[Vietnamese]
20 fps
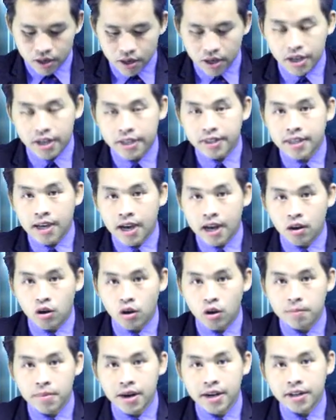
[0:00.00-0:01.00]
lì trả
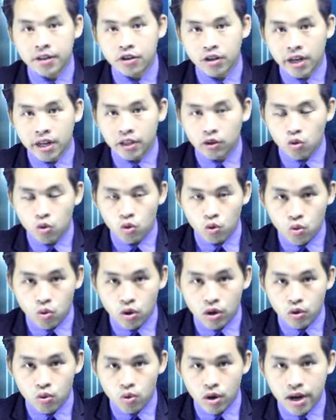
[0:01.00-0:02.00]
lọ mà lì cho các tô
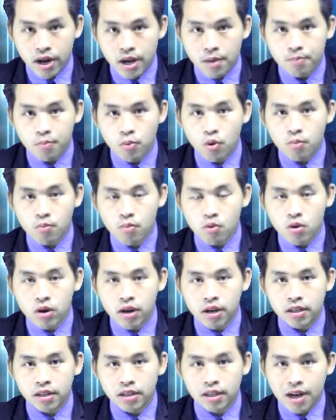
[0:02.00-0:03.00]
cua đùa hay bùa
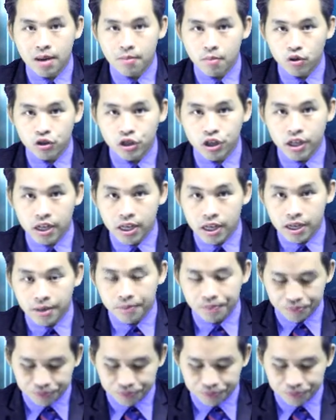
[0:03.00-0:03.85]
mua cá mó xí kỳ